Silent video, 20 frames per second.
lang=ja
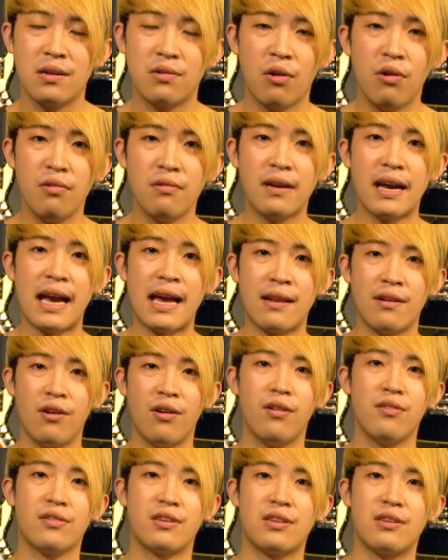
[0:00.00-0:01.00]
今回
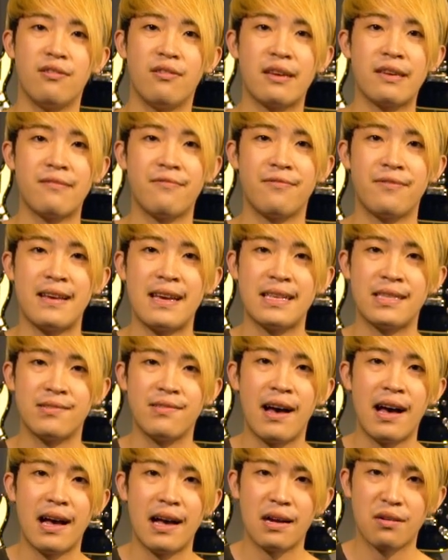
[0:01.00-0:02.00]
のヒロインフレーズ
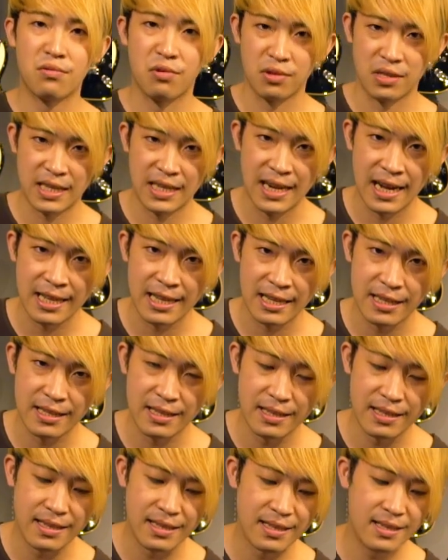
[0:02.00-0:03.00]
はこちらで
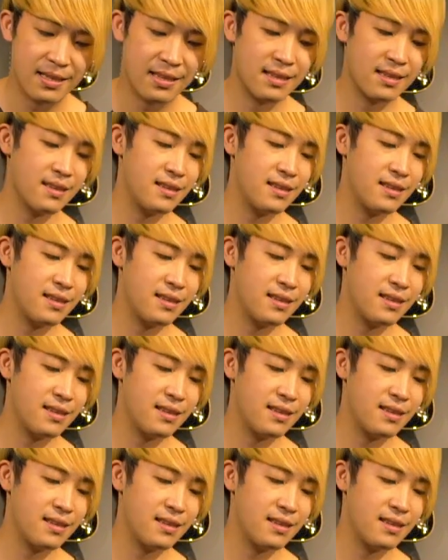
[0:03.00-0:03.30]
す